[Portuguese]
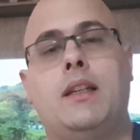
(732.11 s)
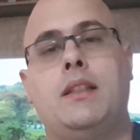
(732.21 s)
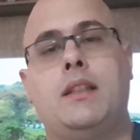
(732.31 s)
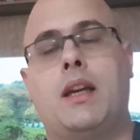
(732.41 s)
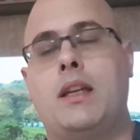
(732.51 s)

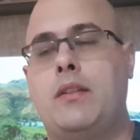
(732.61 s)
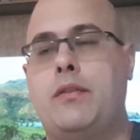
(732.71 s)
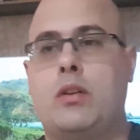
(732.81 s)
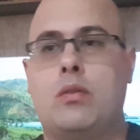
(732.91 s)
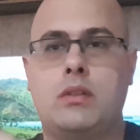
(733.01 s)
E aí
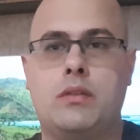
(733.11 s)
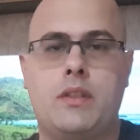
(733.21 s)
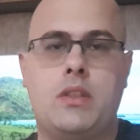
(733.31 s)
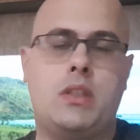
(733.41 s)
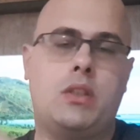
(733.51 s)
foi quando eu
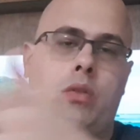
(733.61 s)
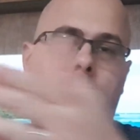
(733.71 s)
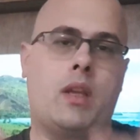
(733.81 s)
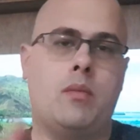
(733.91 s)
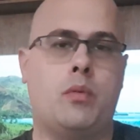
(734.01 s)
vendi e
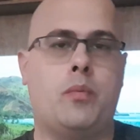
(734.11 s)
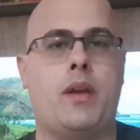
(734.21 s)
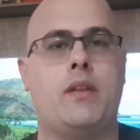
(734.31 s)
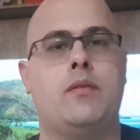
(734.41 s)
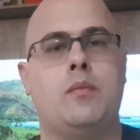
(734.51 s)
troquei para o
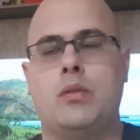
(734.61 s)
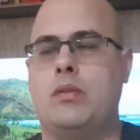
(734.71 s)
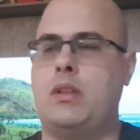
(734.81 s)
PF1000,